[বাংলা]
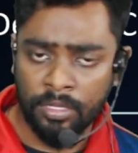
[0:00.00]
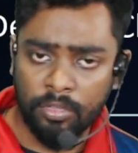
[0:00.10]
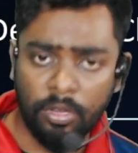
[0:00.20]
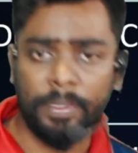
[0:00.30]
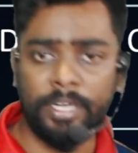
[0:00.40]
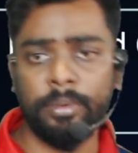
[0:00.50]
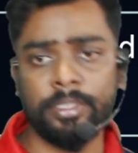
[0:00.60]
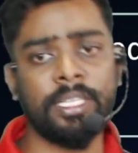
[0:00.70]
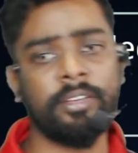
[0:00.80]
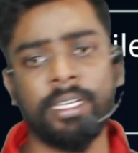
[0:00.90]
কমপ্লিট হবে
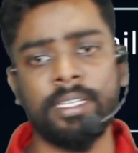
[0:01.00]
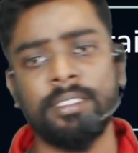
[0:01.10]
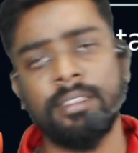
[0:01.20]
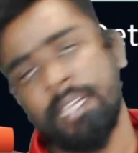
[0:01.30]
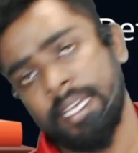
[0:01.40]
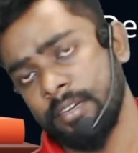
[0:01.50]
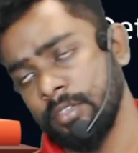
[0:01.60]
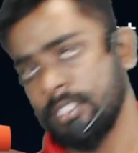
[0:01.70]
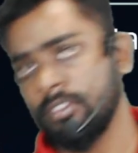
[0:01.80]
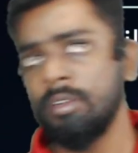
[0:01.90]
তো দেখো এখানে লেখা
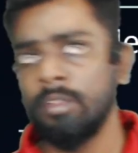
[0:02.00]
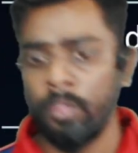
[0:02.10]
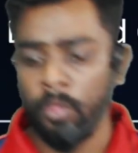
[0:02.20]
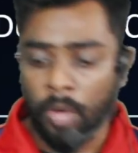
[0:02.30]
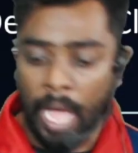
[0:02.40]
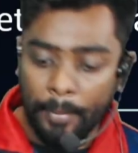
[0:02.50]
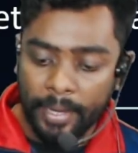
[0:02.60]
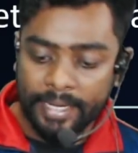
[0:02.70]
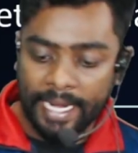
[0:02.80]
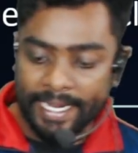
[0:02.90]
রয়েছে তো
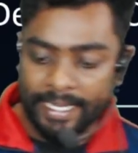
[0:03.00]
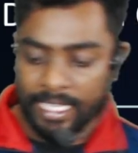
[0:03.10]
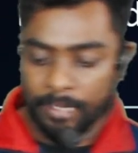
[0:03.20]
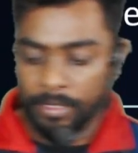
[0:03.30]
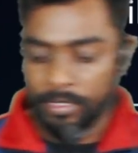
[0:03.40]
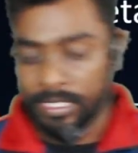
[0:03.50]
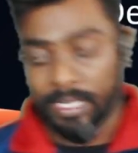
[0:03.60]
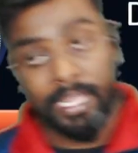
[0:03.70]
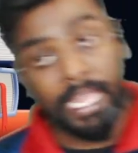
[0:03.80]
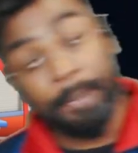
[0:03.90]
আমার টার্গেট থাকবে হচ্ছে
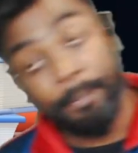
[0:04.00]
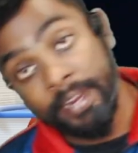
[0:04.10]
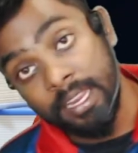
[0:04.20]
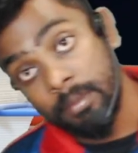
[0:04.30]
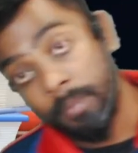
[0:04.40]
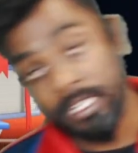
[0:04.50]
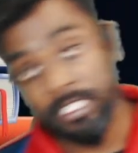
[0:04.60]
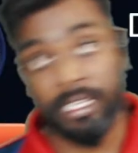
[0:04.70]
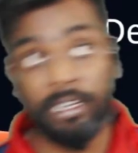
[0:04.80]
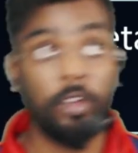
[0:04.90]
এপ্রিল
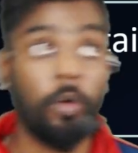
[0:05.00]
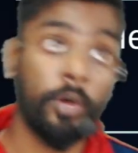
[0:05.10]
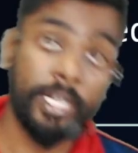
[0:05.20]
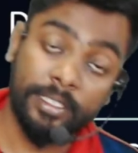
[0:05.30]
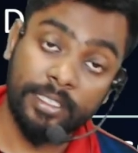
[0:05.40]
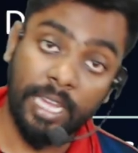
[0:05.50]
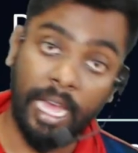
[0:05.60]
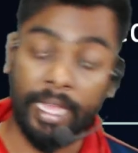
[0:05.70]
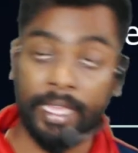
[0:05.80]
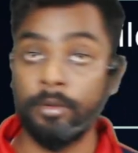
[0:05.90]
মাসের অনেকটা
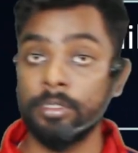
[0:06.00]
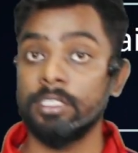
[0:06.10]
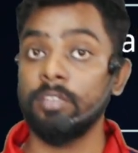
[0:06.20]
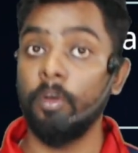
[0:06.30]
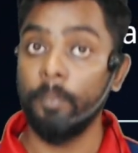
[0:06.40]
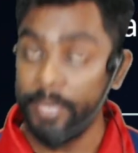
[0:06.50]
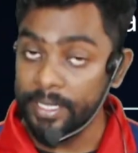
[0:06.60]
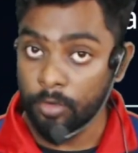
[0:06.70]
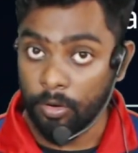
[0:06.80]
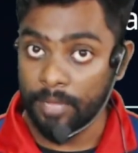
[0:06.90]
আগে হচ্ছে
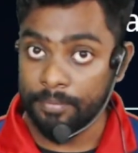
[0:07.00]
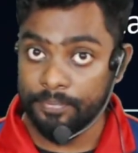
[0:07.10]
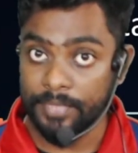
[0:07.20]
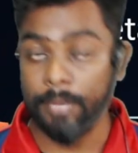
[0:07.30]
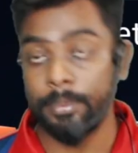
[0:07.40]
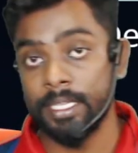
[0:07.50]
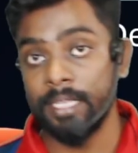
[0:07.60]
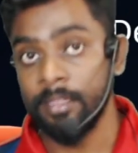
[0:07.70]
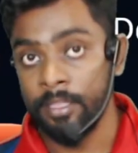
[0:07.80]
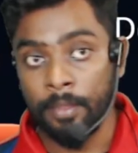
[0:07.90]
কমপ্লিট করা তারপরে কি
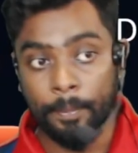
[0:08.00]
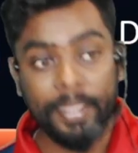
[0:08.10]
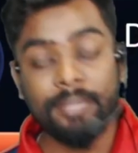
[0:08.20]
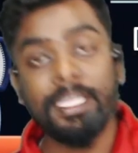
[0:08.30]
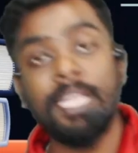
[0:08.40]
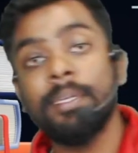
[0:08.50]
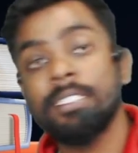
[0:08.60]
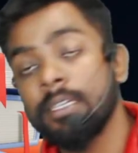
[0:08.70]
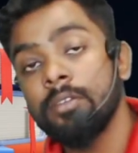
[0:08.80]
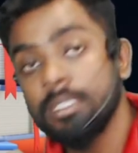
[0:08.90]
মেন
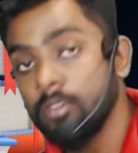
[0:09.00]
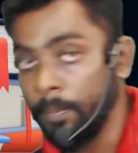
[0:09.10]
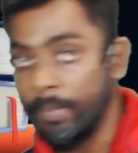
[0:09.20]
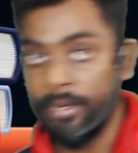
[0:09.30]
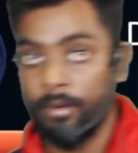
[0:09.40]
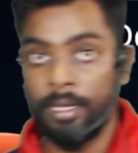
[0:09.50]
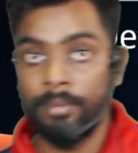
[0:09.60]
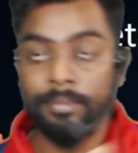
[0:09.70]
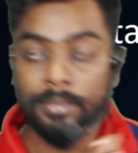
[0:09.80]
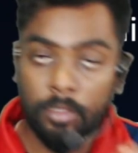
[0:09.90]
সিলেবাসটাকে হচ্ছে কমপ্লিট করা
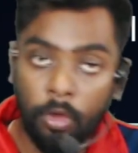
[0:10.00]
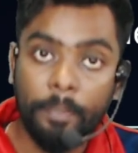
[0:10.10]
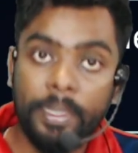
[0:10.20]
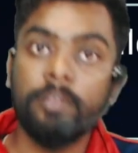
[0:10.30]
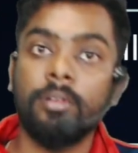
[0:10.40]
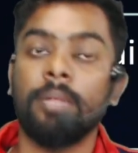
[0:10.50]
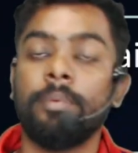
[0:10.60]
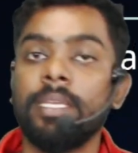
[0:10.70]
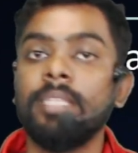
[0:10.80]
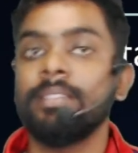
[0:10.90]
কমপ্লিট করার
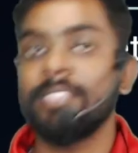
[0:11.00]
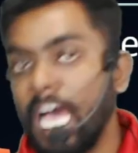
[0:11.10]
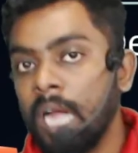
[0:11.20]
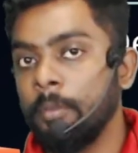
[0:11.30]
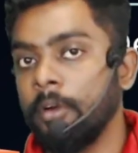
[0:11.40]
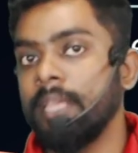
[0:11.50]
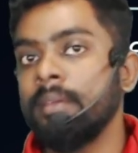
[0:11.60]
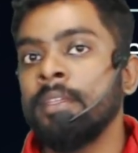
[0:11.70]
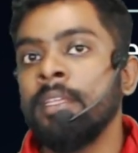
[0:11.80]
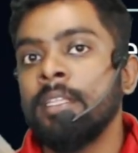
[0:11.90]
পরে কি তারপরে
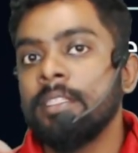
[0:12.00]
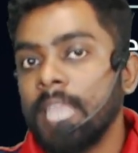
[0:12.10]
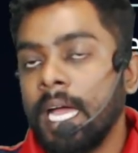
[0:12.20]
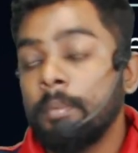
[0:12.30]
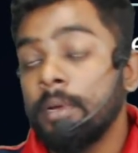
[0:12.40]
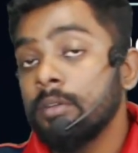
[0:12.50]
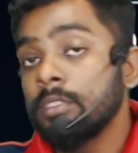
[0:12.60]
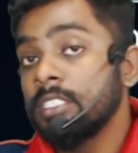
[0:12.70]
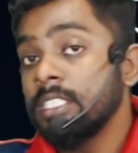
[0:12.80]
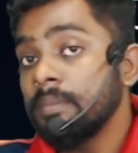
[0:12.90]
তারপরে
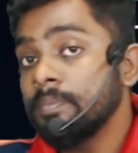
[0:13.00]
হচ্ছে